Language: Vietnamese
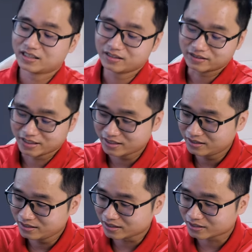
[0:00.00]
Thực tế
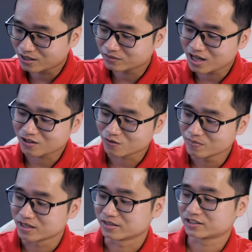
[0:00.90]
thì cái thao tác
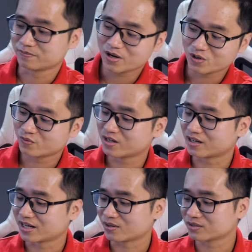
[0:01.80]
đóng mở Smart Cover
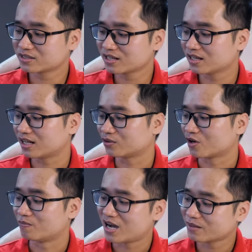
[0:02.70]
này nó rất là
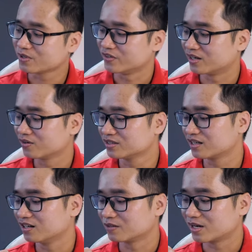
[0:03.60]
thỏa mãn bởi vì nó được
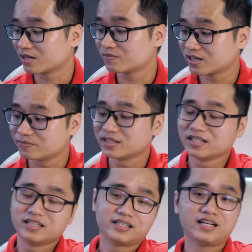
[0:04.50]
trợ lực bằng 5 châm.
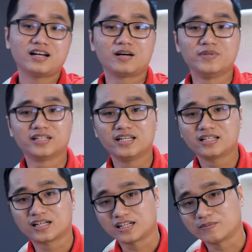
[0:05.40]
Thế nên là mình nghĩ
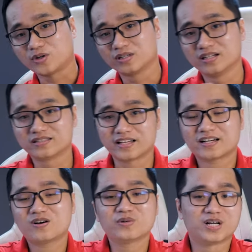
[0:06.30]
rằng là mọi người
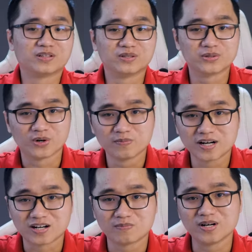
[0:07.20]
sẽ không thể nào từ chối
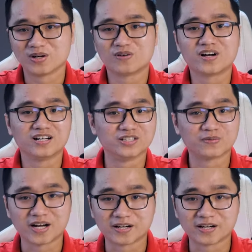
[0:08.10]
mà đóng mở nó vài lần trong